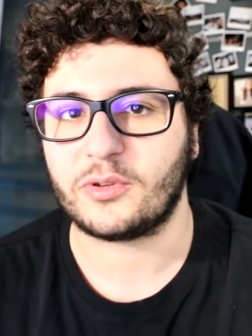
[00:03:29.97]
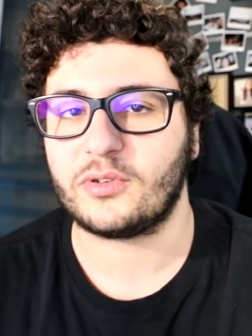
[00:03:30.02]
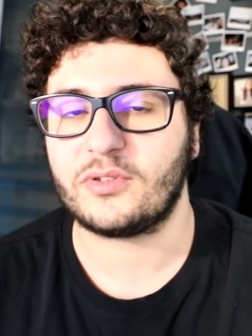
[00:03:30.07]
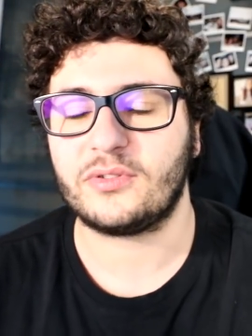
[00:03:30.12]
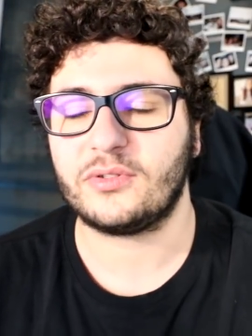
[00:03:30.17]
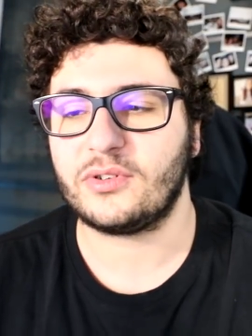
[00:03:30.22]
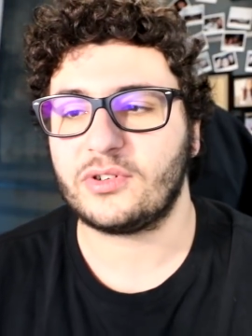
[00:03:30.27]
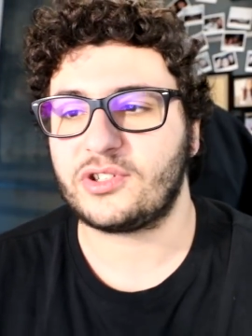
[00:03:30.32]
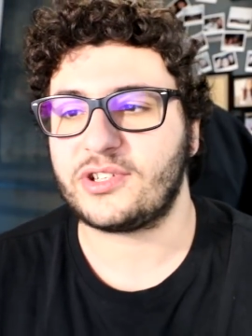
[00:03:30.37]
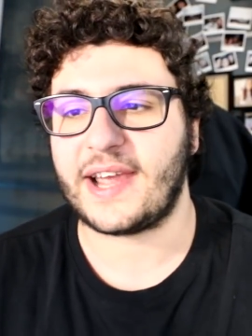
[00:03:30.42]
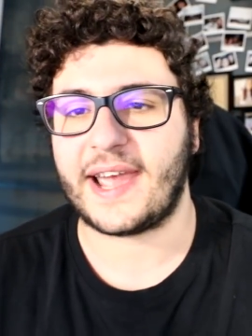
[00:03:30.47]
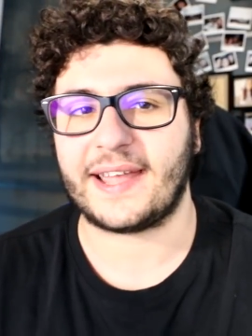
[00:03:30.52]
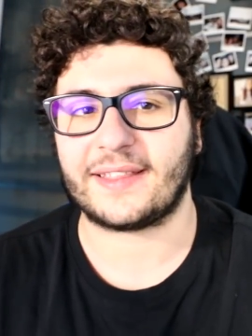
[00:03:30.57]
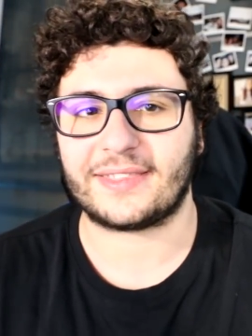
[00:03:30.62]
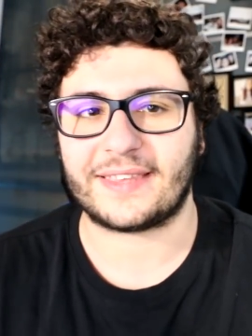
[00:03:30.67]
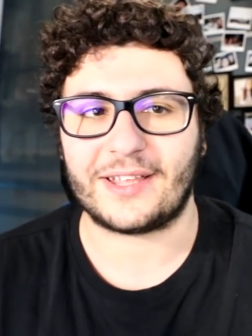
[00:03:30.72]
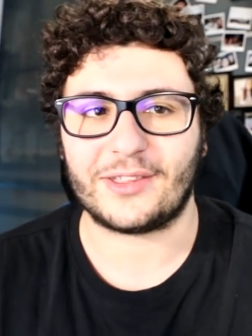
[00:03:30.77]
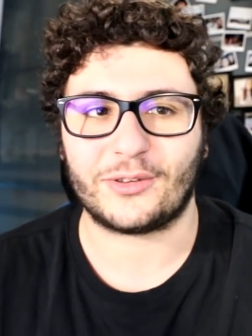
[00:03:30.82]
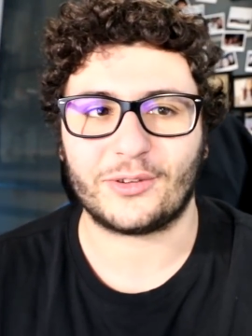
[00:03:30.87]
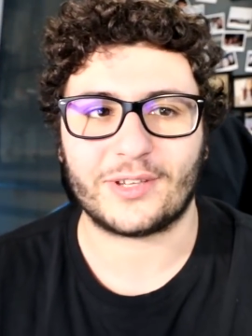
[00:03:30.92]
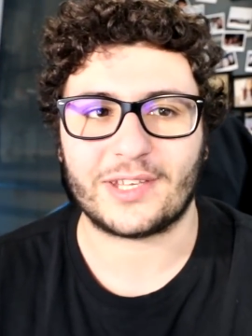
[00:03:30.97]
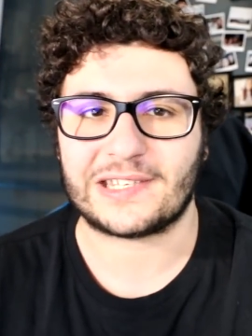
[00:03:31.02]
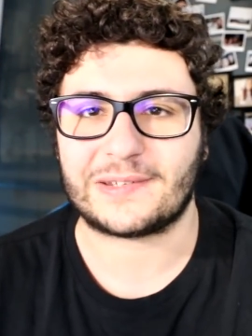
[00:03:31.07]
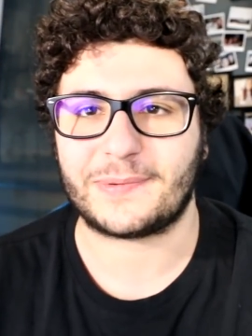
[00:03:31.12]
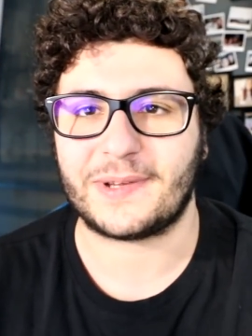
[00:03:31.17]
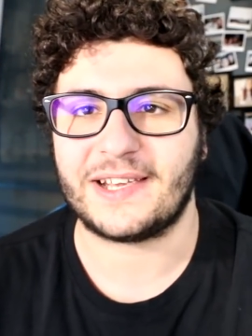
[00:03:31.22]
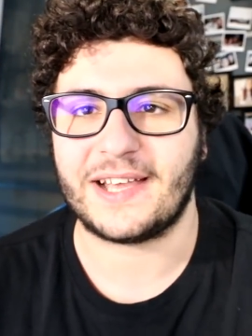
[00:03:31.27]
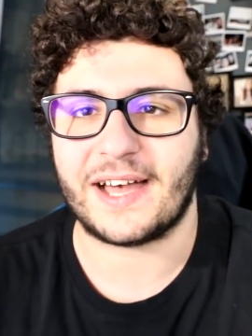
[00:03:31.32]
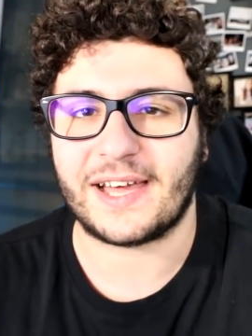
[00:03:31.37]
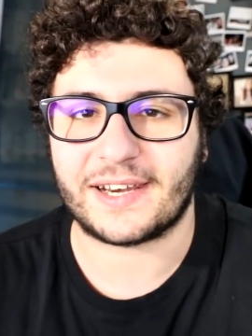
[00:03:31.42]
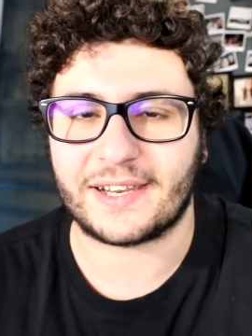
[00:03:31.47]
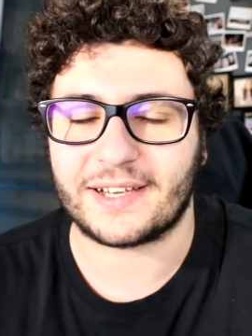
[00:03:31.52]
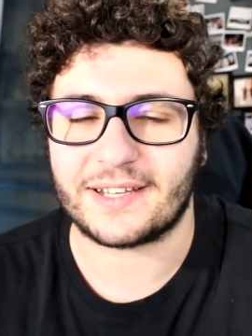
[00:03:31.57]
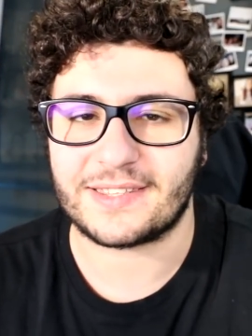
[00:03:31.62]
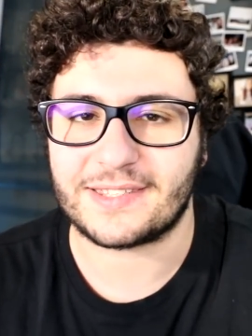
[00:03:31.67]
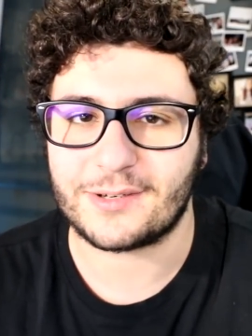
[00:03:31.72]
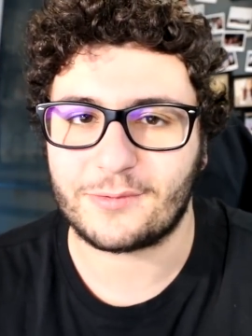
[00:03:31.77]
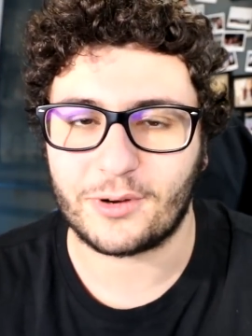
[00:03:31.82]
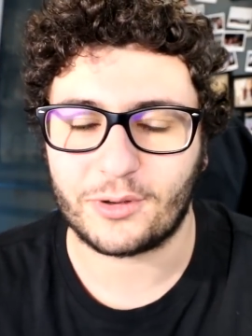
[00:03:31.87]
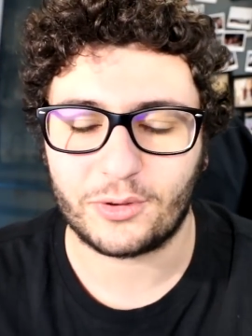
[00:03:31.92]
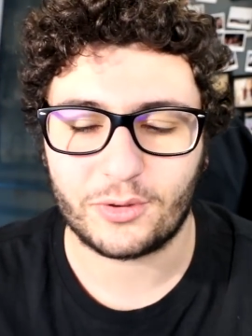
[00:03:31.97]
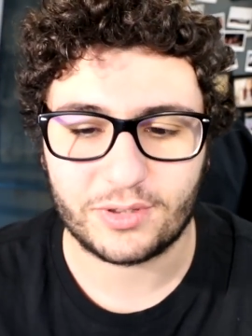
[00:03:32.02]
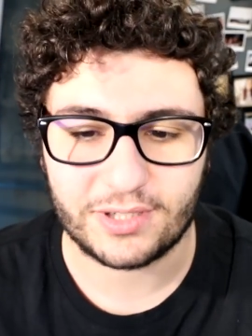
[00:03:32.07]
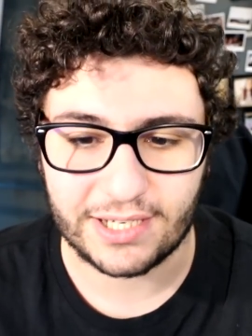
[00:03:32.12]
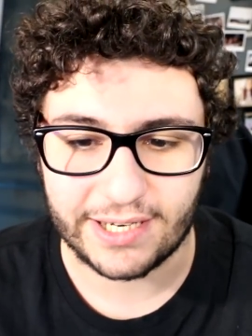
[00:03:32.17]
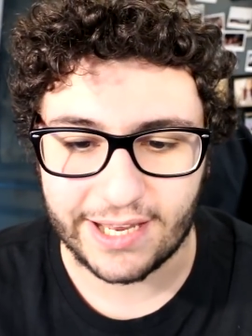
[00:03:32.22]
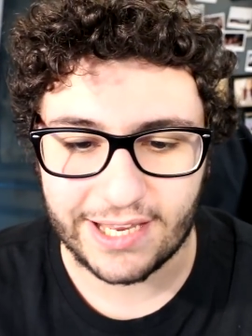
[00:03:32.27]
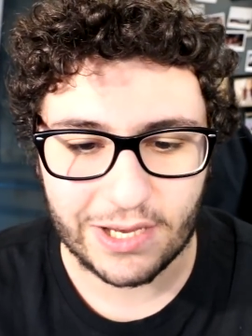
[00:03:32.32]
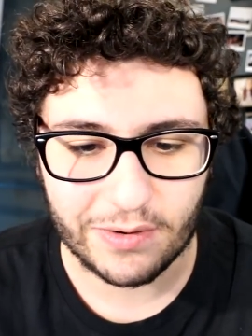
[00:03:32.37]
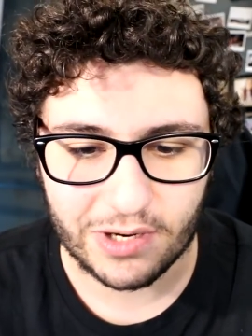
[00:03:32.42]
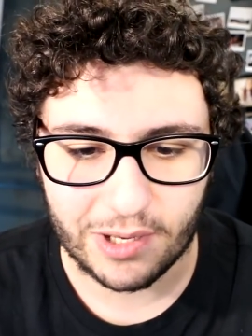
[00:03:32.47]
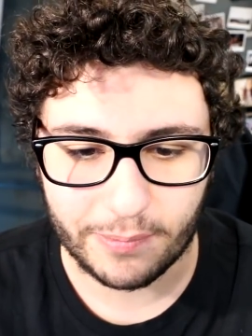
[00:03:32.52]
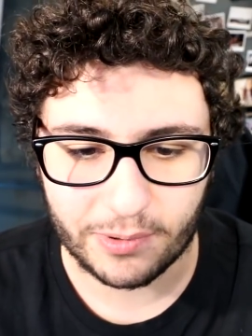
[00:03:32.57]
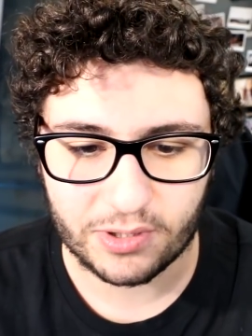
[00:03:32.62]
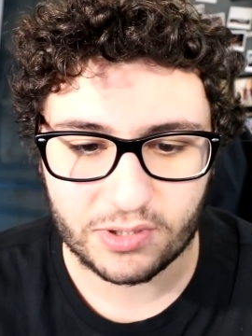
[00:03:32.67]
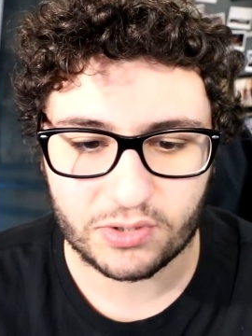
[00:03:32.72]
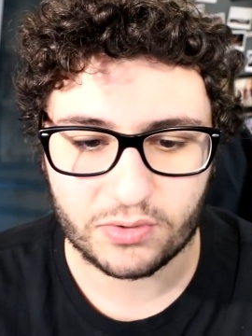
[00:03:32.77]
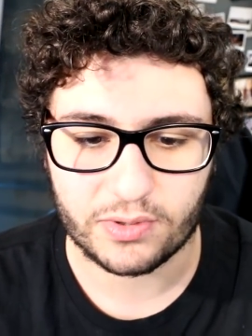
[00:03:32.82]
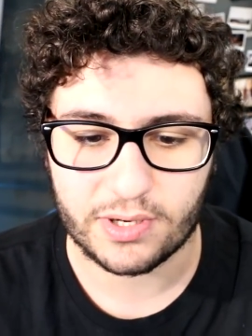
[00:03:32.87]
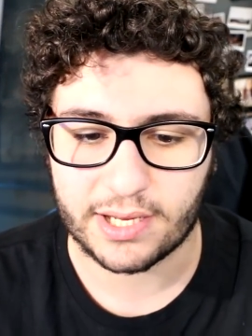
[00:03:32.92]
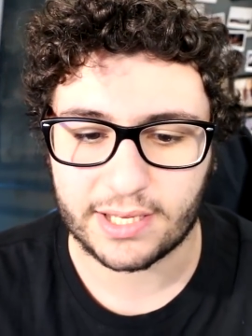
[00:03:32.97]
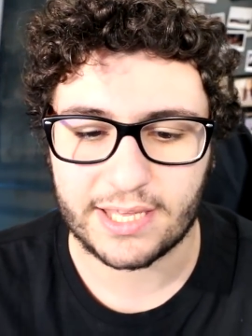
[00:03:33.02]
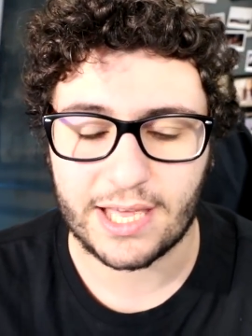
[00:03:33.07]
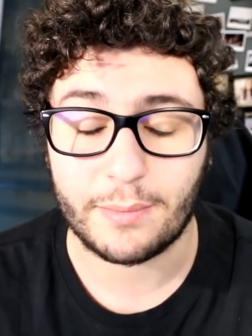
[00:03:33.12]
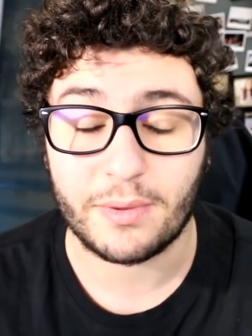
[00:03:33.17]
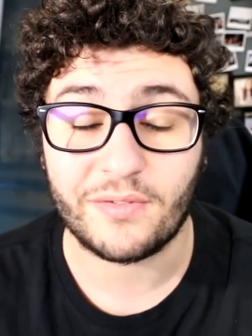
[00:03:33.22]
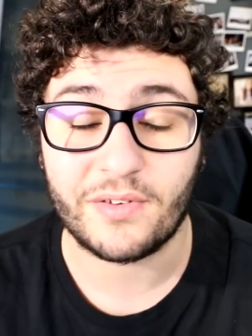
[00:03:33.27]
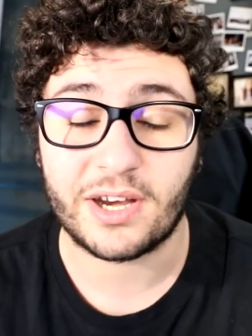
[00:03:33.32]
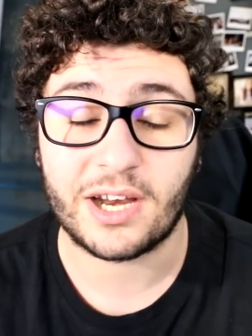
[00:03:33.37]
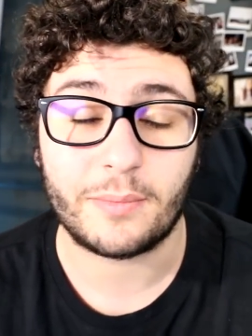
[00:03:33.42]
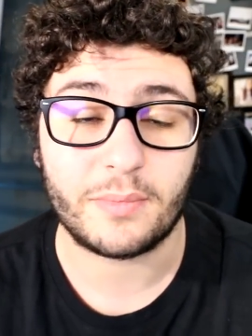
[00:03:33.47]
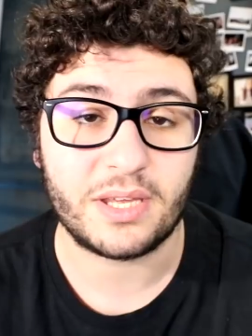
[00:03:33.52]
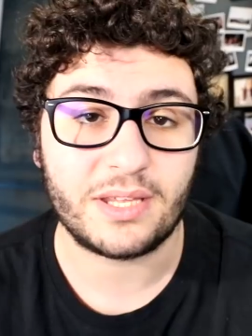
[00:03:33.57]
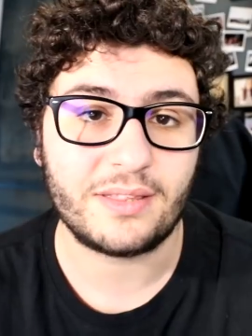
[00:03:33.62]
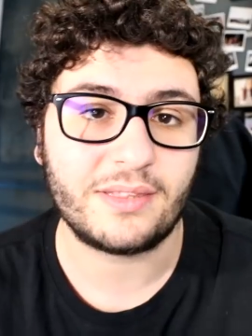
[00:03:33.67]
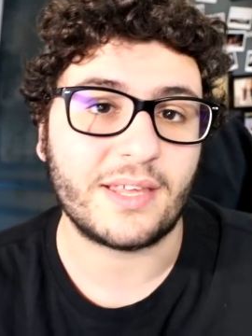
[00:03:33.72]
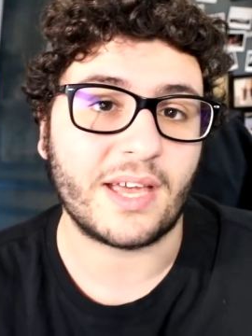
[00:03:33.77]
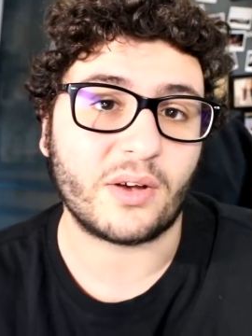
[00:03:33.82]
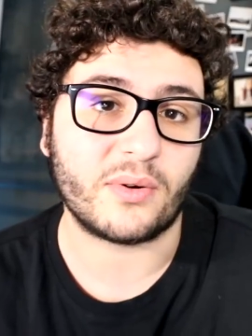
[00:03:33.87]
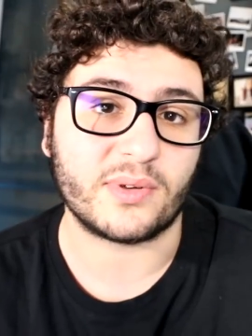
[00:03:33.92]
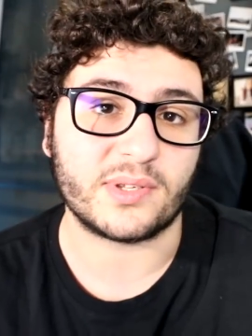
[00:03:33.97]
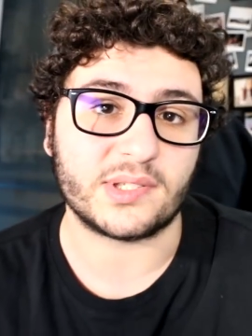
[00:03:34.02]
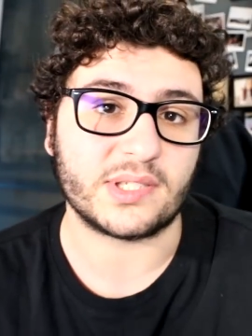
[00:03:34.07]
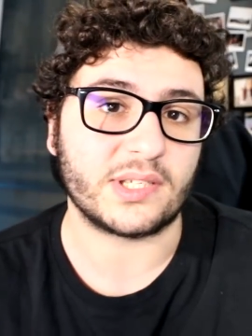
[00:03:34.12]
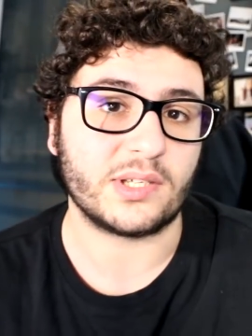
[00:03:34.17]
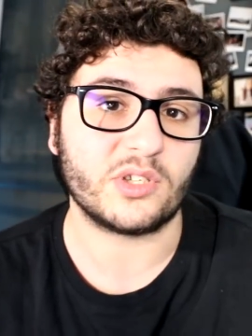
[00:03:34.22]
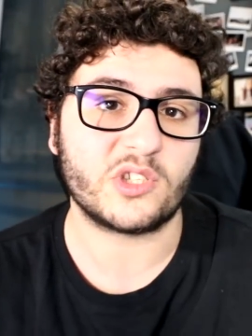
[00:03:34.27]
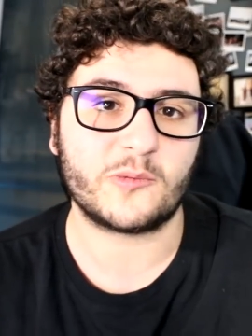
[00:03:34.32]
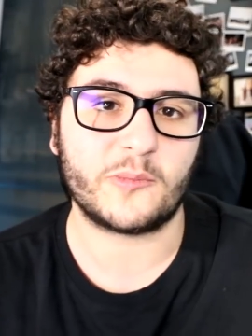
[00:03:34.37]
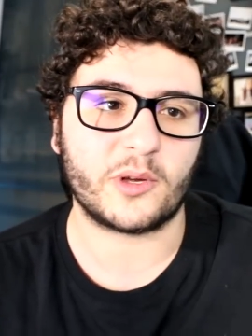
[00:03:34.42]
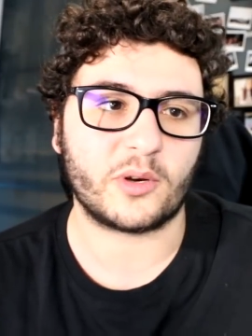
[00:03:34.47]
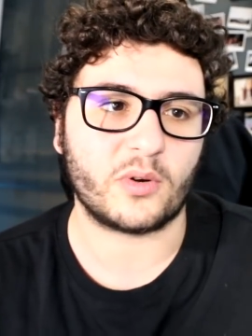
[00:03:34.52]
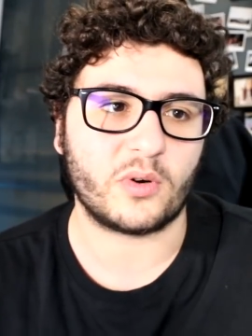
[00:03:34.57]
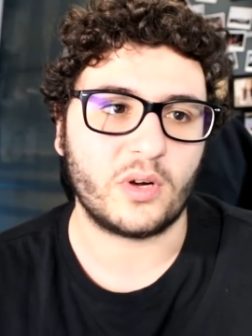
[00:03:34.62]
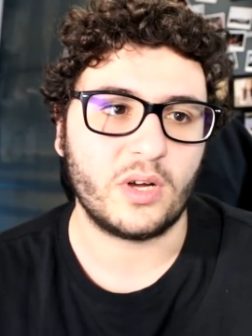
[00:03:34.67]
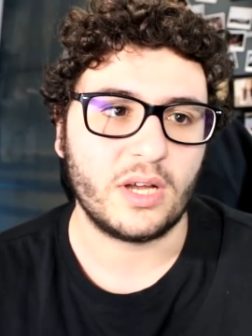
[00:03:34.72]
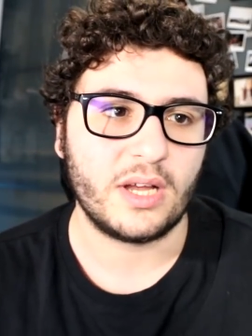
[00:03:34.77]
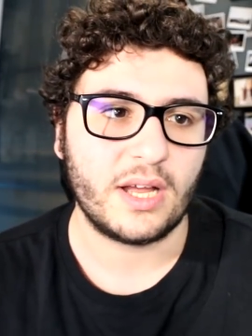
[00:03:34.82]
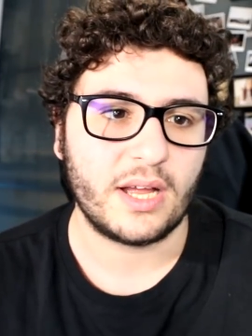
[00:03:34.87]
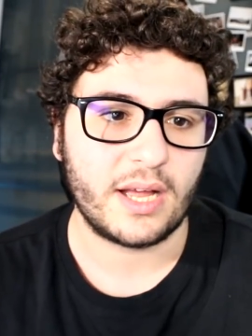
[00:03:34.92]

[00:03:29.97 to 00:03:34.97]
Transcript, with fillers: Non, non c'è tanto da spiegare ragazzi, quando ti leghi a una persona che ami veramente è così, io spero